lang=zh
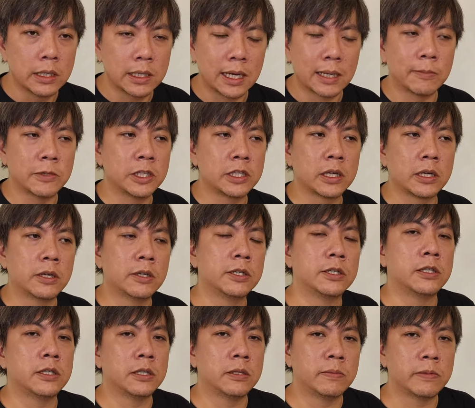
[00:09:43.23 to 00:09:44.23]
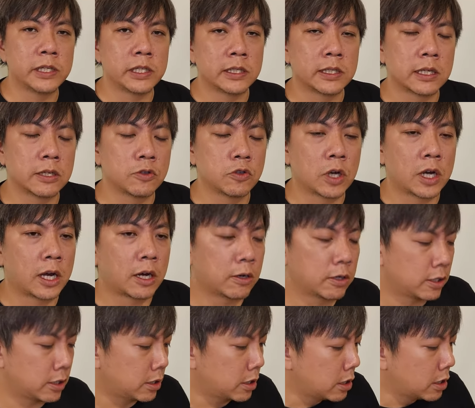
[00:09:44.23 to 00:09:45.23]
他们想要的设备，这样就
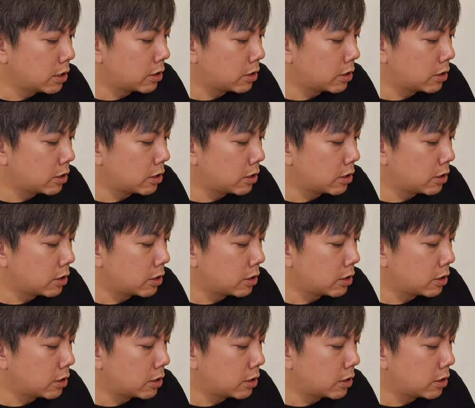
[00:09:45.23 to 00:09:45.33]
好了。